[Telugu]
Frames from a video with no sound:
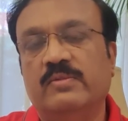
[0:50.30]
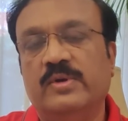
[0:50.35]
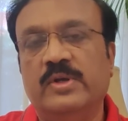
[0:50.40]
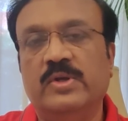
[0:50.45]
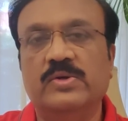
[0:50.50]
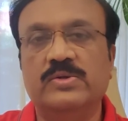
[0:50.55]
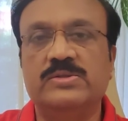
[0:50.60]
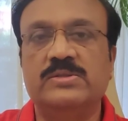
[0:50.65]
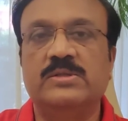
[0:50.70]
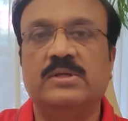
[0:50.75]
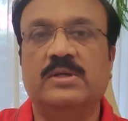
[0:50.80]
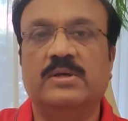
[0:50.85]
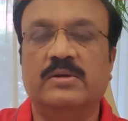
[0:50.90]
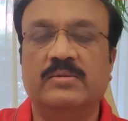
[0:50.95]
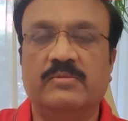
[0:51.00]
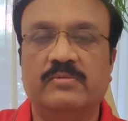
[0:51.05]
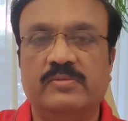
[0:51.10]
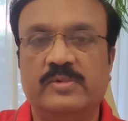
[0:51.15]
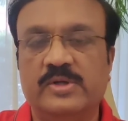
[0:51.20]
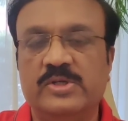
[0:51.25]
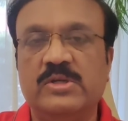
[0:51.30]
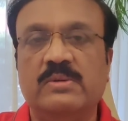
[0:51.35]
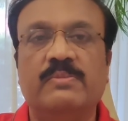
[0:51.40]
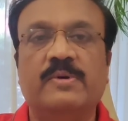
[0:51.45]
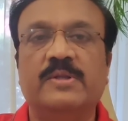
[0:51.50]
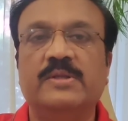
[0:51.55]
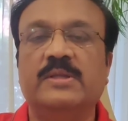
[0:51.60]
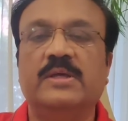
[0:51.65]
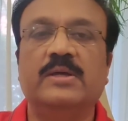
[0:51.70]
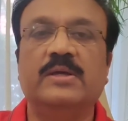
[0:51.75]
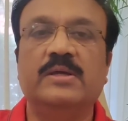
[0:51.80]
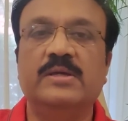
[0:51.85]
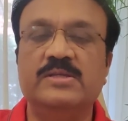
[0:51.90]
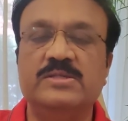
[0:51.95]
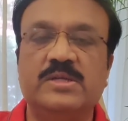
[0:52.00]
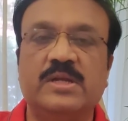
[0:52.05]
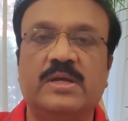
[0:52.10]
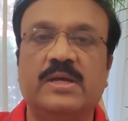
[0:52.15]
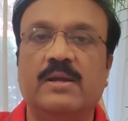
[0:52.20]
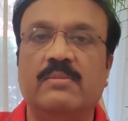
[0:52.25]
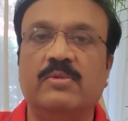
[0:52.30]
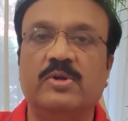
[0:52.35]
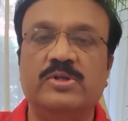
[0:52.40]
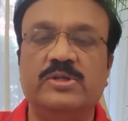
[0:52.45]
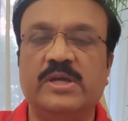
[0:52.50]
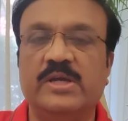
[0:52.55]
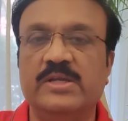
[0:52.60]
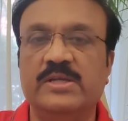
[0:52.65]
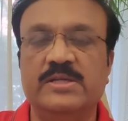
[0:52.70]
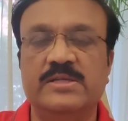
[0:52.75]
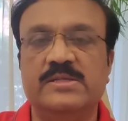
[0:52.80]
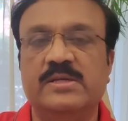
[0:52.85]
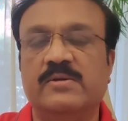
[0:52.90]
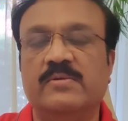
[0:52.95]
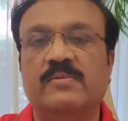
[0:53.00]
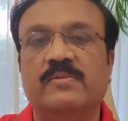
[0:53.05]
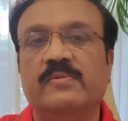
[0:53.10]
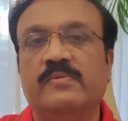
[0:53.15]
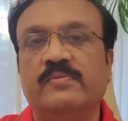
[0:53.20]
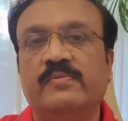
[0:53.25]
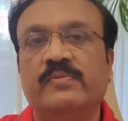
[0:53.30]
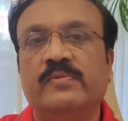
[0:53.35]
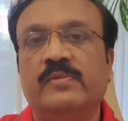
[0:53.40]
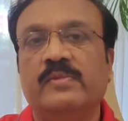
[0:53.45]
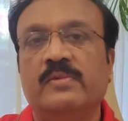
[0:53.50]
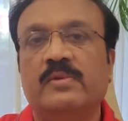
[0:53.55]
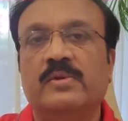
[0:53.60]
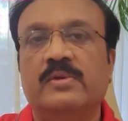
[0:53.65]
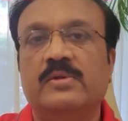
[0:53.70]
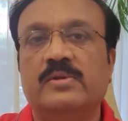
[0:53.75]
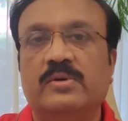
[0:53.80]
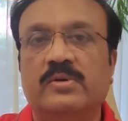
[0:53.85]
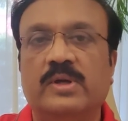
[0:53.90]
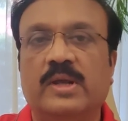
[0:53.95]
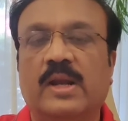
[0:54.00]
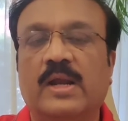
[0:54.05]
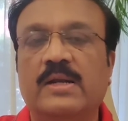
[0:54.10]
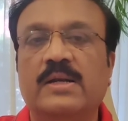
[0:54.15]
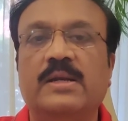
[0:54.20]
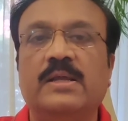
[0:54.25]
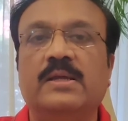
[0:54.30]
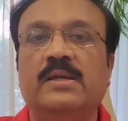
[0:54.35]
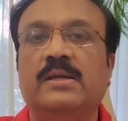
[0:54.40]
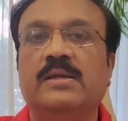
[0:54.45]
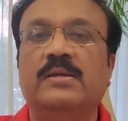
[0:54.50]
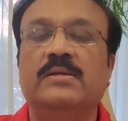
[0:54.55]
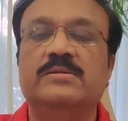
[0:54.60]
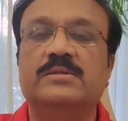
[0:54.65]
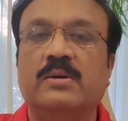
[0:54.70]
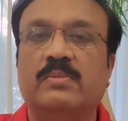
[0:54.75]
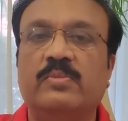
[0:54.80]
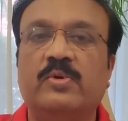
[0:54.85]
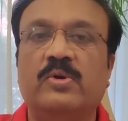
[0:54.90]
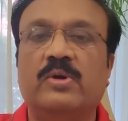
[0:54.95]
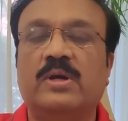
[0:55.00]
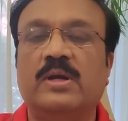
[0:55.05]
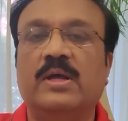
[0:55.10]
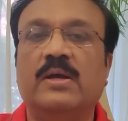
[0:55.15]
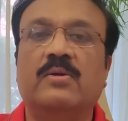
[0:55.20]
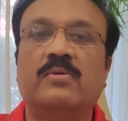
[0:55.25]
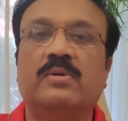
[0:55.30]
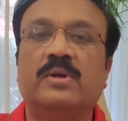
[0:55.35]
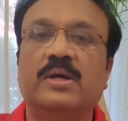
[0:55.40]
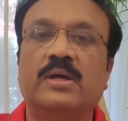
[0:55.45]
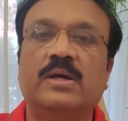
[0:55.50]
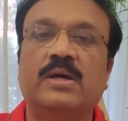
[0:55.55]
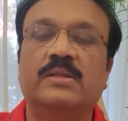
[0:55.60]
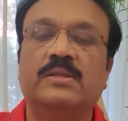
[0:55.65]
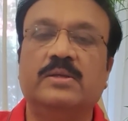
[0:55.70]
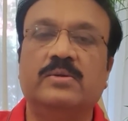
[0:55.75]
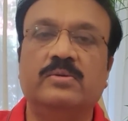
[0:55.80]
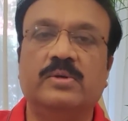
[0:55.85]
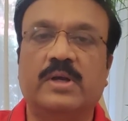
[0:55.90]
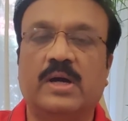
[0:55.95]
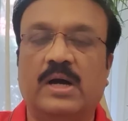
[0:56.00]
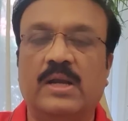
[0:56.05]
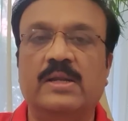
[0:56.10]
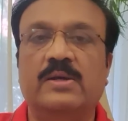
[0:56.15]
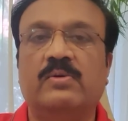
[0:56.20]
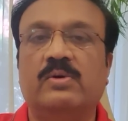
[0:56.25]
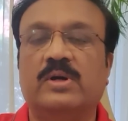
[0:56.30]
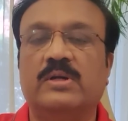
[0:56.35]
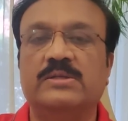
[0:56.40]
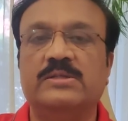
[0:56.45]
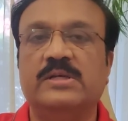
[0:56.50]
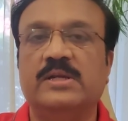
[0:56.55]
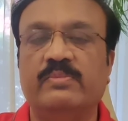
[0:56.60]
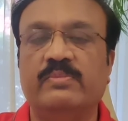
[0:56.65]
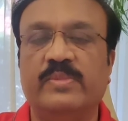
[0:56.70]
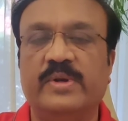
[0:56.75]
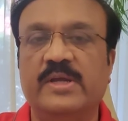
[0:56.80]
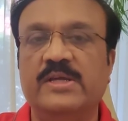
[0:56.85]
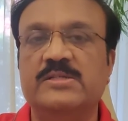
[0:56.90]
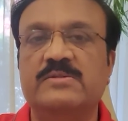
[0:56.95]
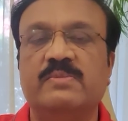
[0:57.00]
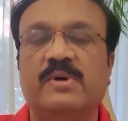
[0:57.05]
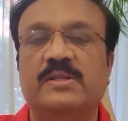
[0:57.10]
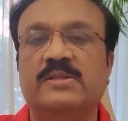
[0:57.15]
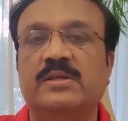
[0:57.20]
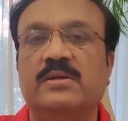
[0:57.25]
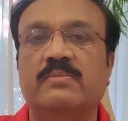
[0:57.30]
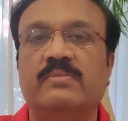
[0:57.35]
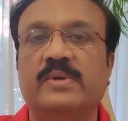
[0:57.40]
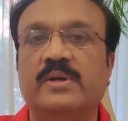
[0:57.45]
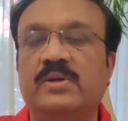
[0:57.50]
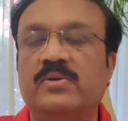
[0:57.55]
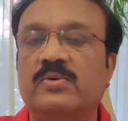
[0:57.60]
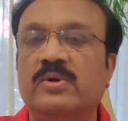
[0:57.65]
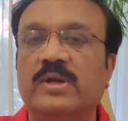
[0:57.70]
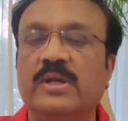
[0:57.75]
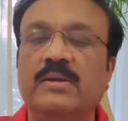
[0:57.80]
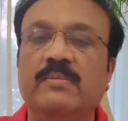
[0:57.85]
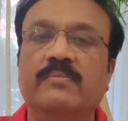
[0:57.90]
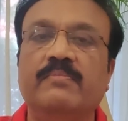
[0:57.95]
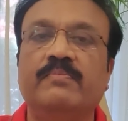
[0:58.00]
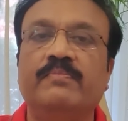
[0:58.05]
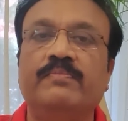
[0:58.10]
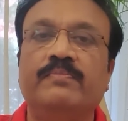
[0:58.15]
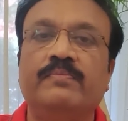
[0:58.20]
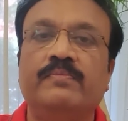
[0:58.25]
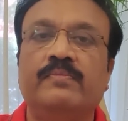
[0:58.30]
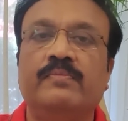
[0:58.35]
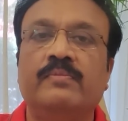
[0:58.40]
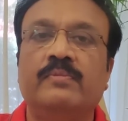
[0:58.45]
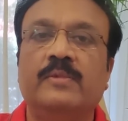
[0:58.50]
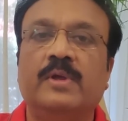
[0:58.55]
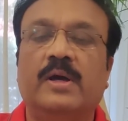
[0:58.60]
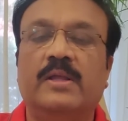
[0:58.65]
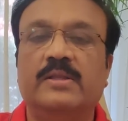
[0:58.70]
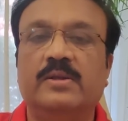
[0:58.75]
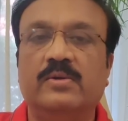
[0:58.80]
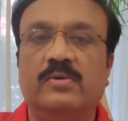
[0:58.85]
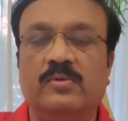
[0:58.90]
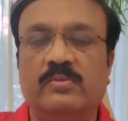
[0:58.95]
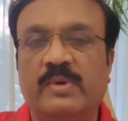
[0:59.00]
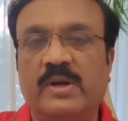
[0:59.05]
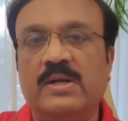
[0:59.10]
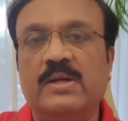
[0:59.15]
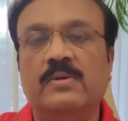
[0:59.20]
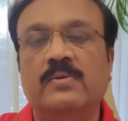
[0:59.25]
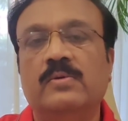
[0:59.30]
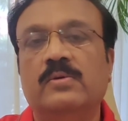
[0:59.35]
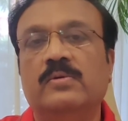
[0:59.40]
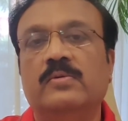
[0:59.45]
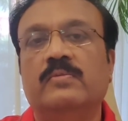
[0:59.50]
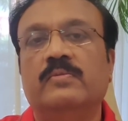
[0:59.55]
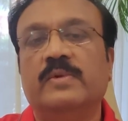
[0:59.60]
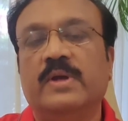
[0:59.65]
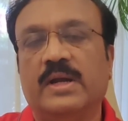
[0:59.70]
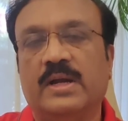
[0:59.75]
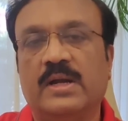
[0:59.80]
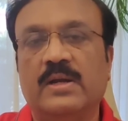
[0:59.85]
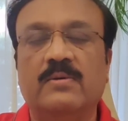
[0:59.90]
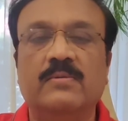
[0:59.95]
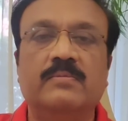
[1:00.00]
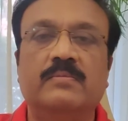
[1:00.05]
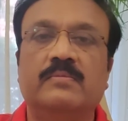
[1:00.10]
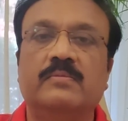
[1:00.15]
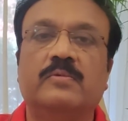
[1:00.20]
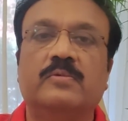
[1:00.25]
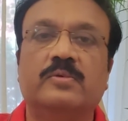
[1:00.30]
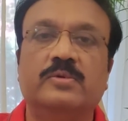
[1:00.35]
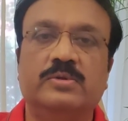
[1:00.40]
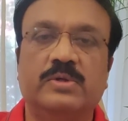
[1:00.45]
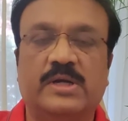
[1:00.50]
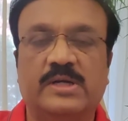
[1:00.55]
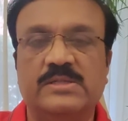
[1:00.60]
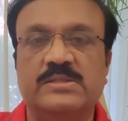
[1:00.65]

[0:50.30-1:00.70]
వీడియోస్ uh, రిషబ్ పంతే ఇన్స్టాగ్రామ్లో షేర్ చేశాడు సో ఎలాంటి సపోర్ట్ లేకుండా అతను కాలికి ఒక చిన్న బ్రేస్ మాత్రం పెట్టుకొని అతను మెట్లు ఎక్కడం కొంచెం